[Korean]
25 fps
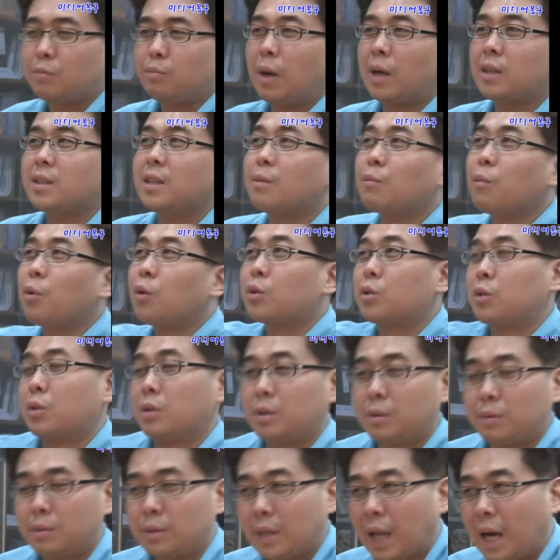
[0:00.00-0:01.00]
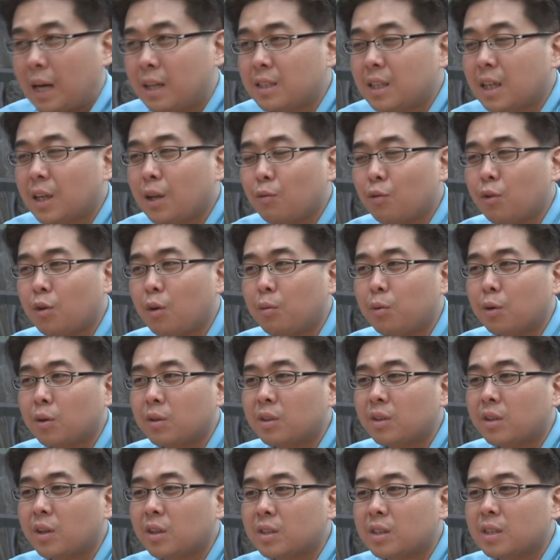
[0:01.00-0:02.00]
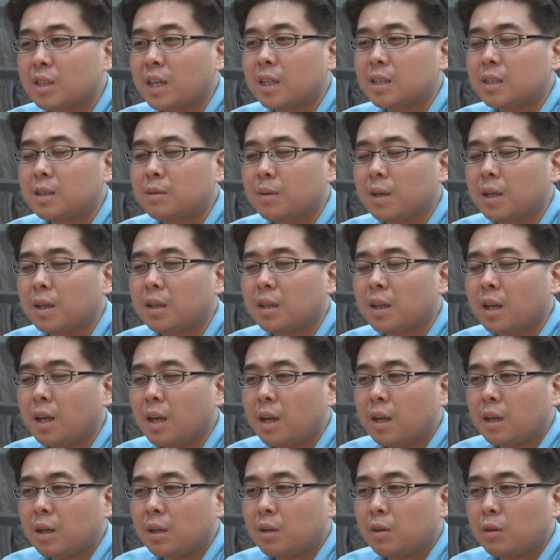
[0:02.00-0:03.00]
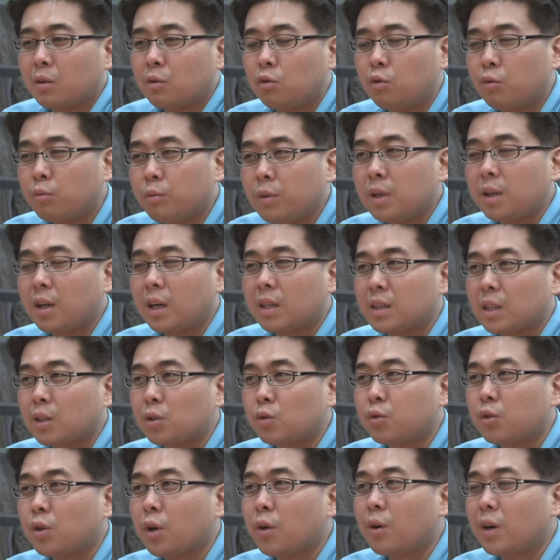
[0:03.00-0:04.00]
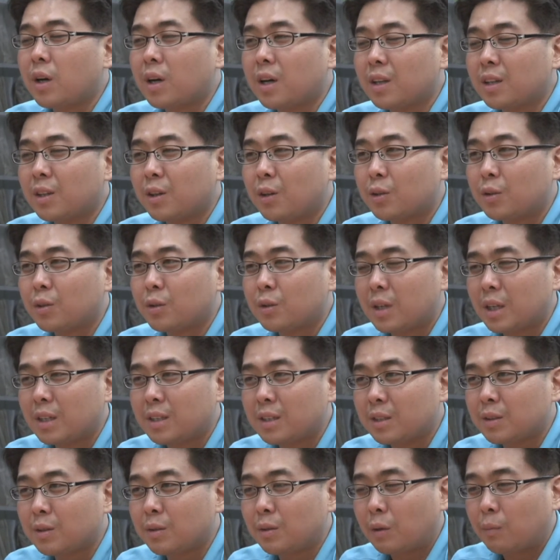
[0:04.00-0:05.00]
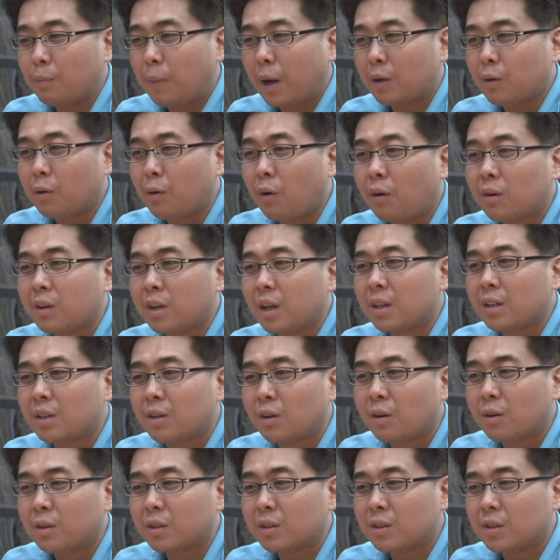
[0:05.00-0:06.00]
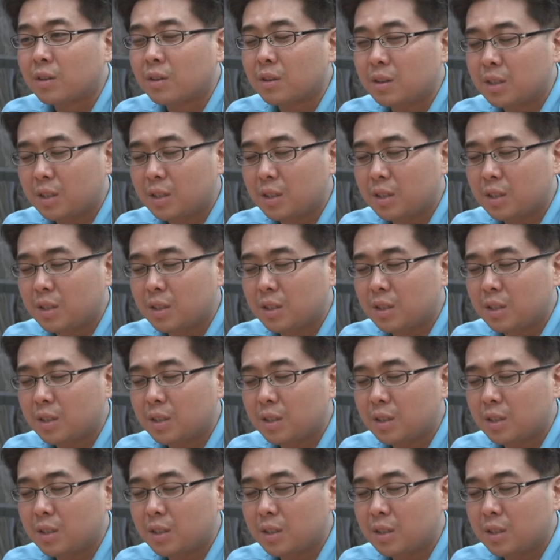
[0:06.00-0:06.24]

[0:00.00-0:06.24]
막상 뭐 당장의 위협으로 느껴지지 않지만 국민을 가장 두려워 하는 것도 사실은 바로 거기에 있는 거거든요.